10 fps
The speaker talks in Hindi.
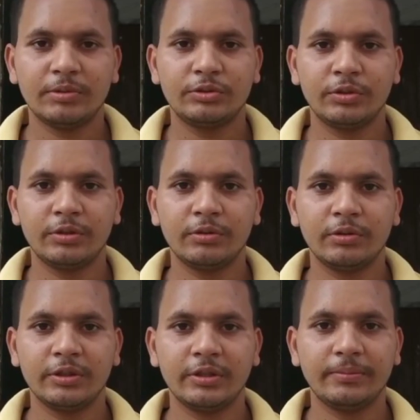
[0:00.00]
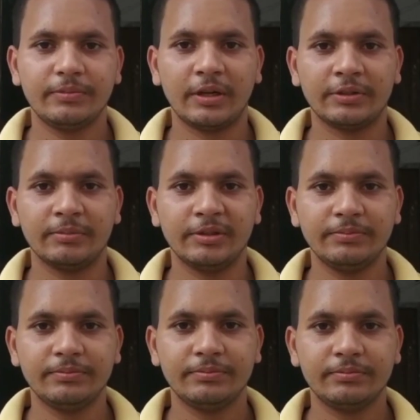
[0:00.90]
में चोरी है रात में
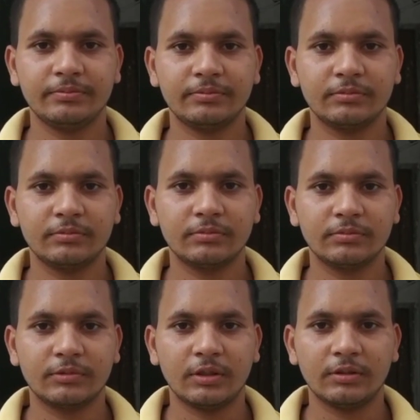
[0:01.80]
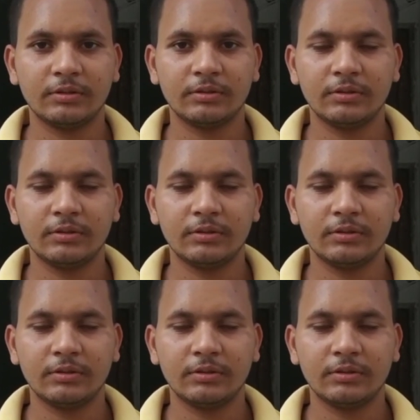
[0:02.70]
क्या चोरी